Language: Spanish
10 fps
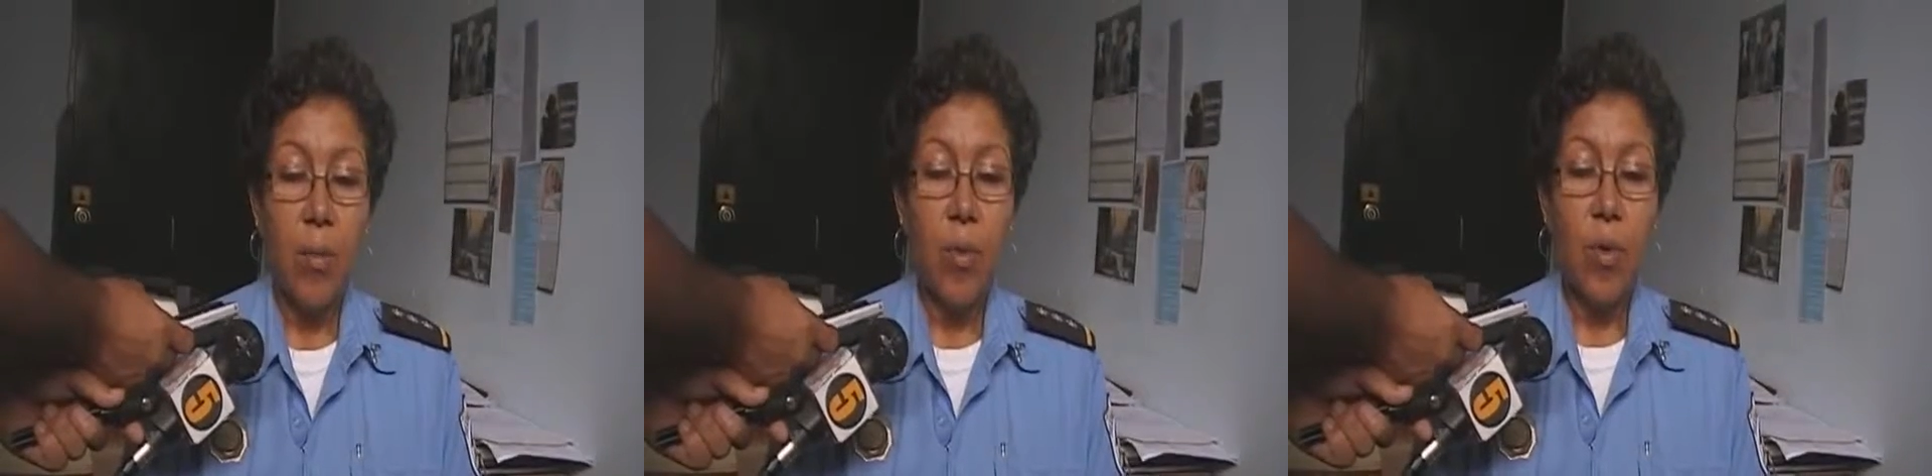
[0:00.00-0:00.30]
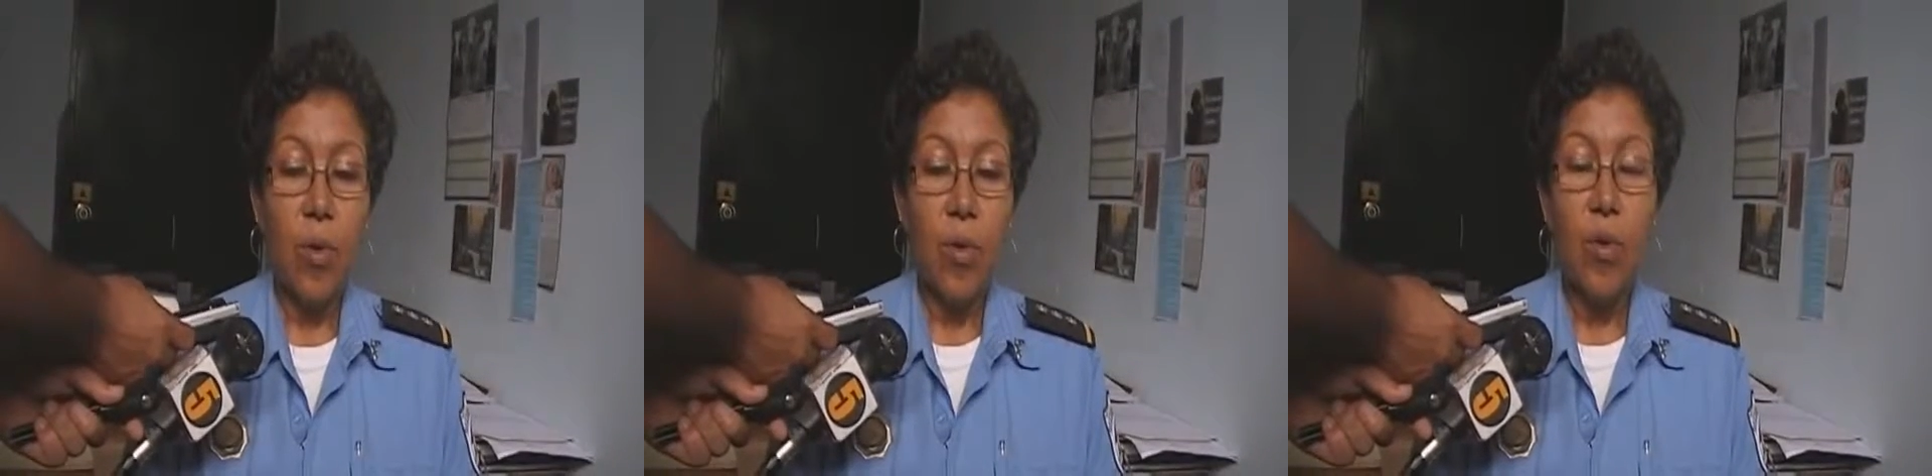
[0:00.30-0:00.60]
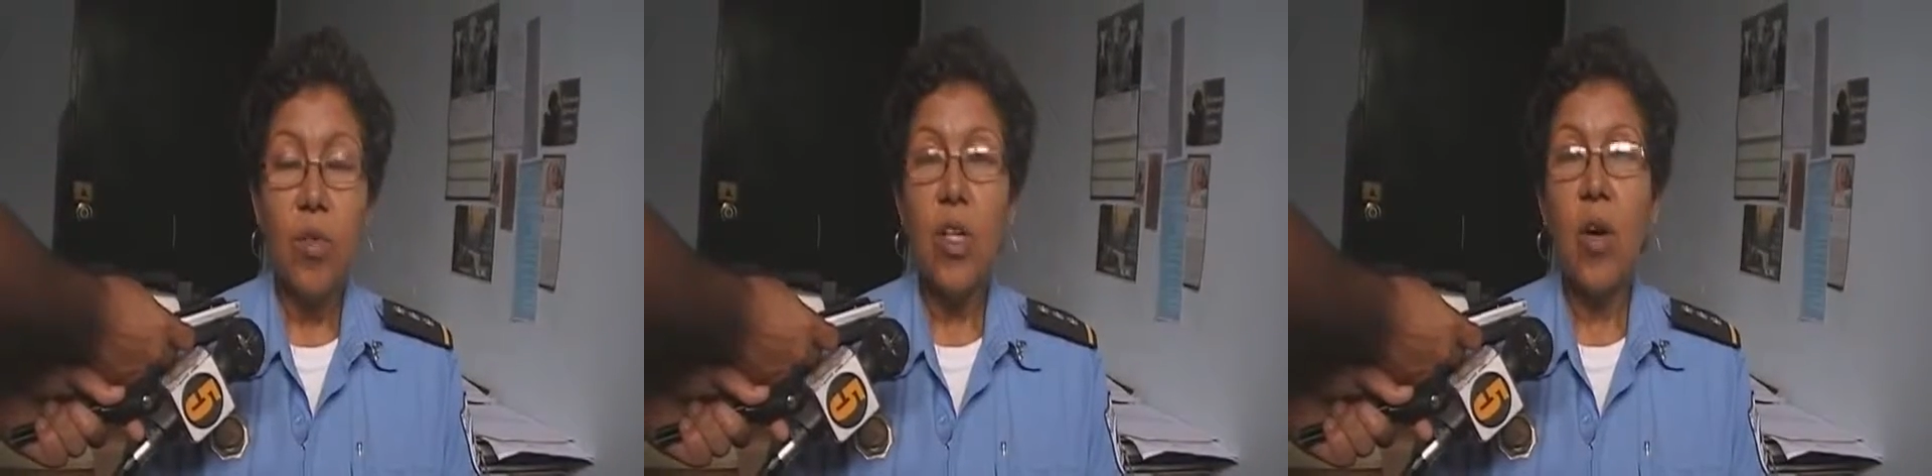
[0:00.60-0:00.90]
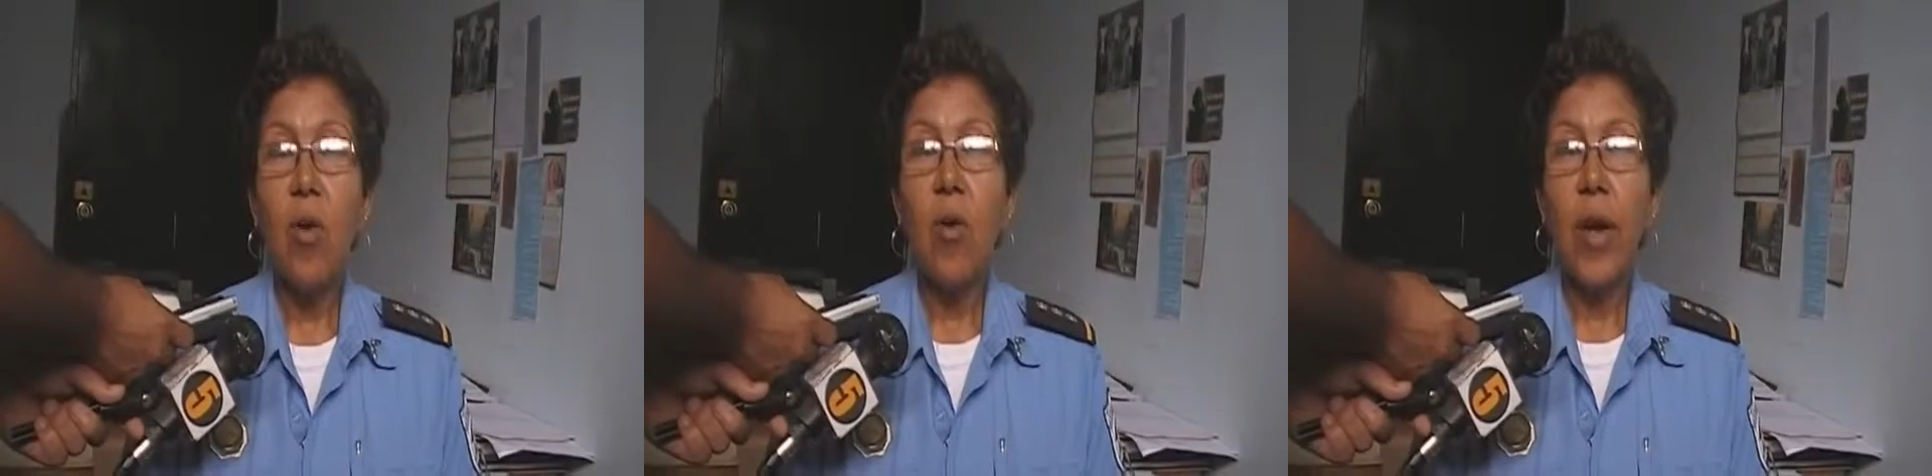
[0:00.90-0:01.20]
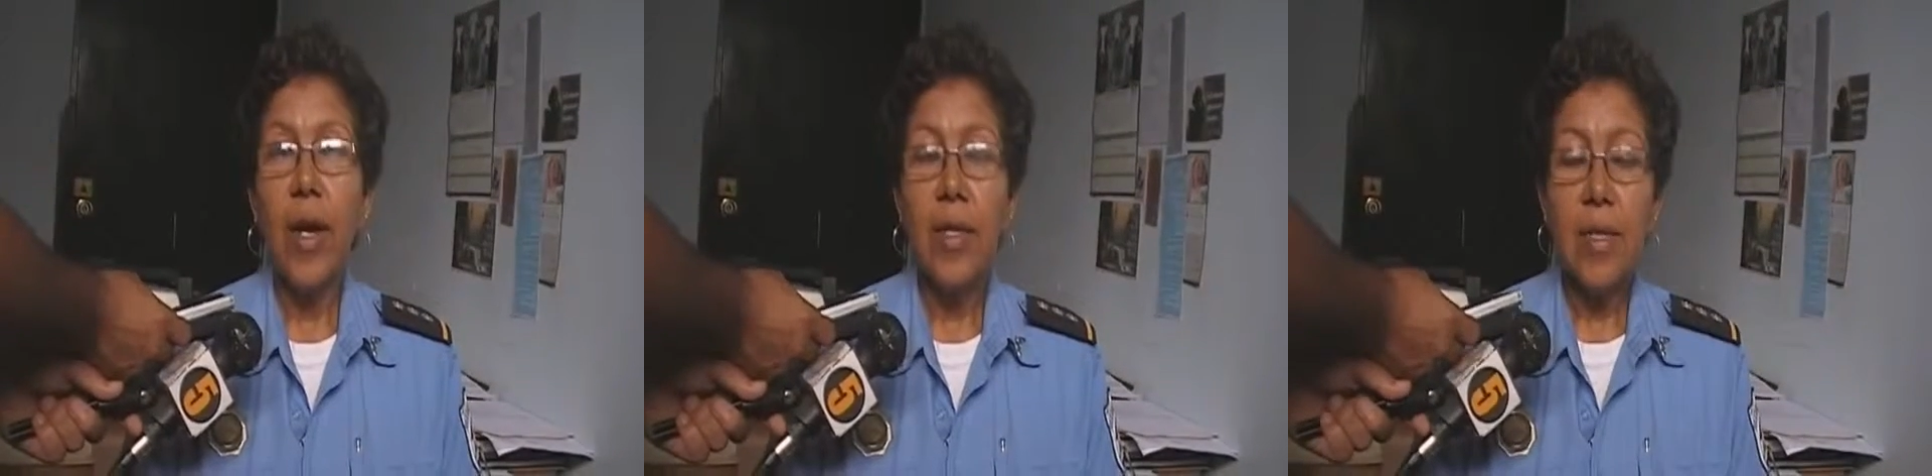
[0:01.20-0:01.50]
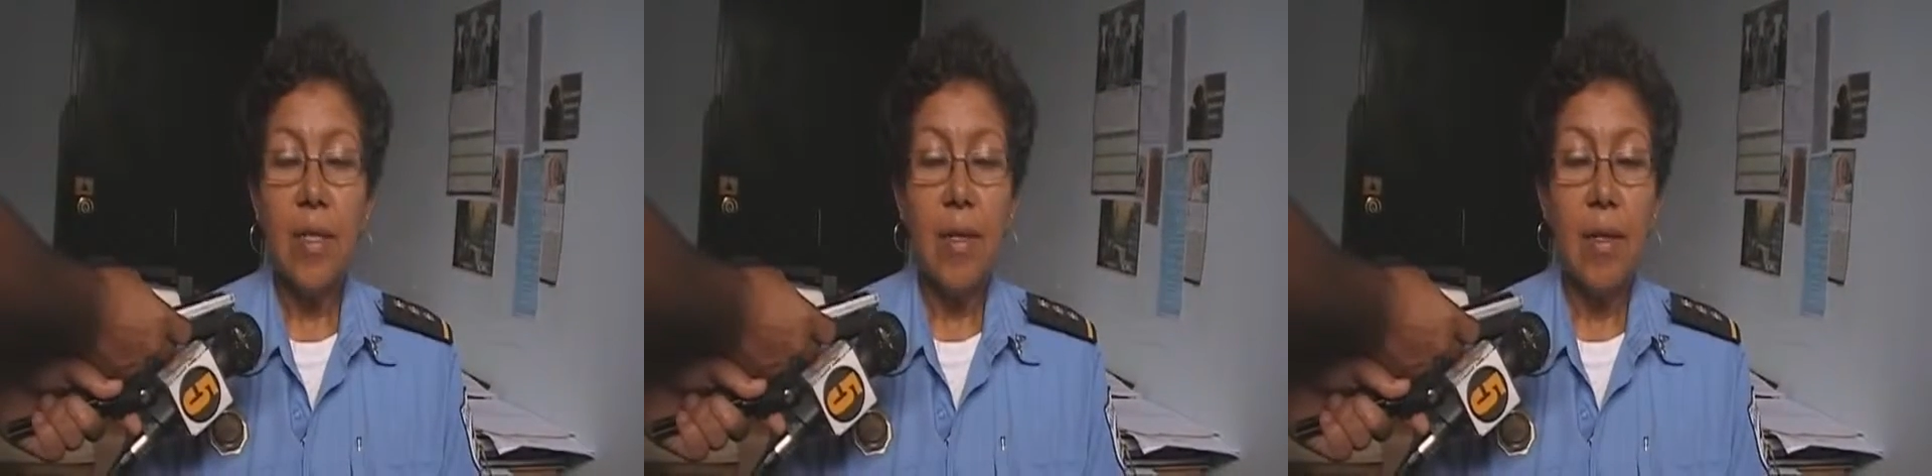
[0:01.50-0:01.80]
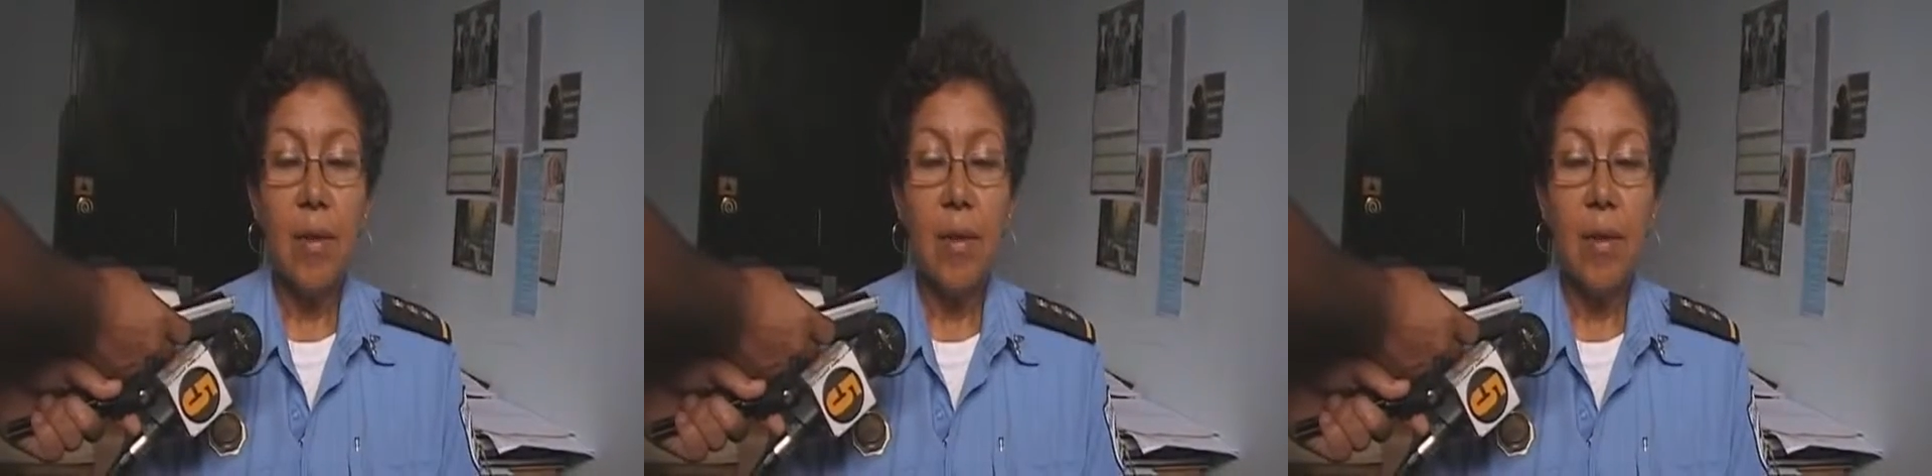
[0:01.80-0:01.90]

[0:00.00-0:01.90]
por 12 horas